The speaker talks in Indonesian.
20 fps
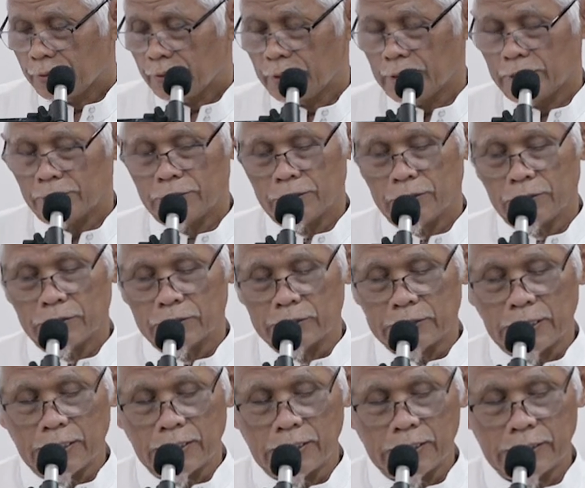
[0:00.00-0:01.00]
Qala Allah
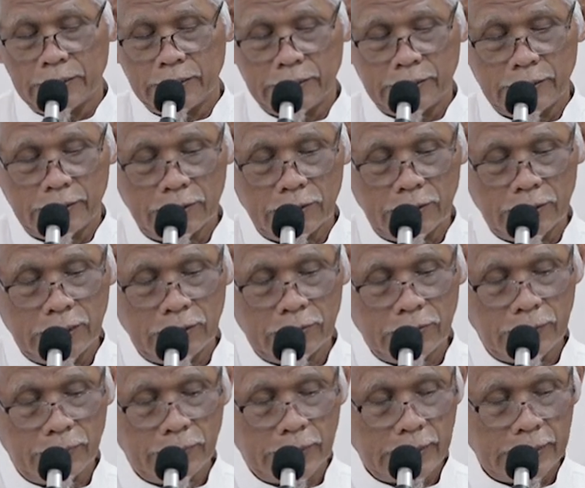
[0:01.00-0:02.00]
ta'ala inna Allah
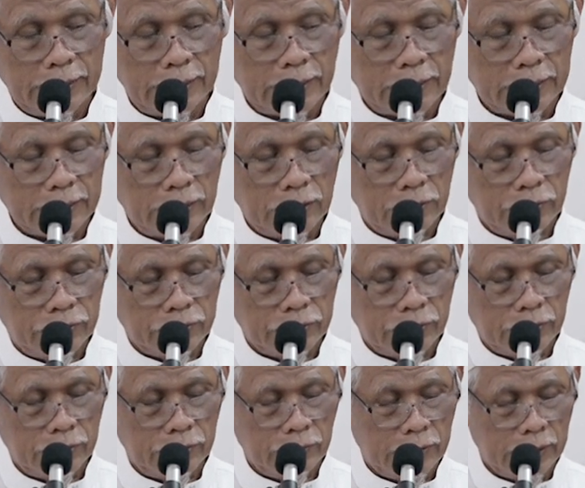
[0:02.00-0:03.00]
wa malaikatahu
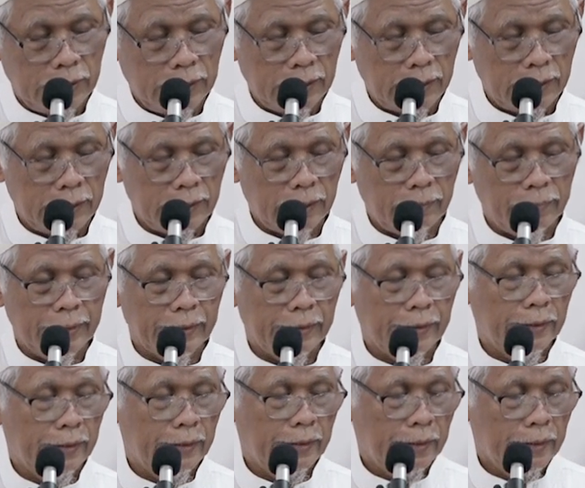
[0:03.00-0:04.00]
yusalluna ala nabi
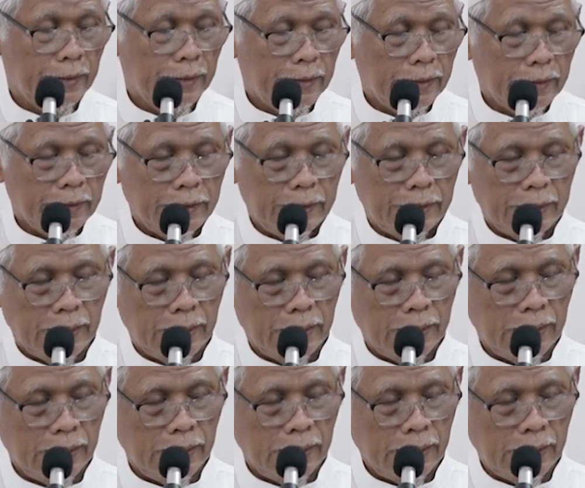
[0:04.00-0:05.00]

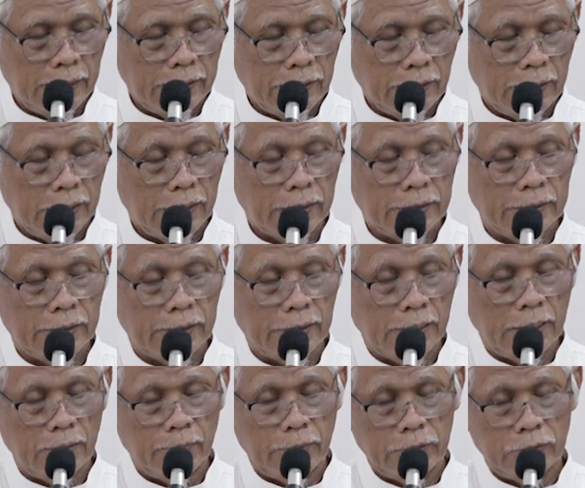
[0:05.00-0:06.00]
ya
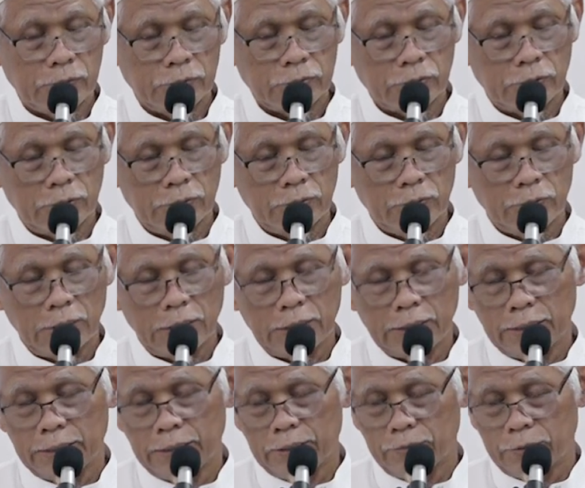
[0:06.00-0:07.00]
ayyuhalladzina amanu sallu
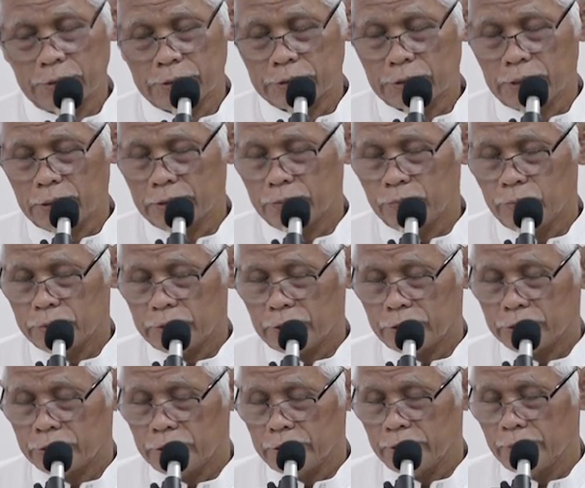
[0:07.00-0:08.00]
'alaihi wa sallimu
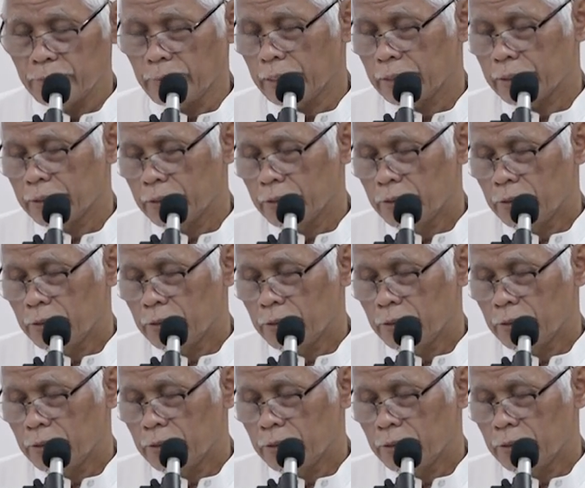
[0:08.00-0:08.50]
taslima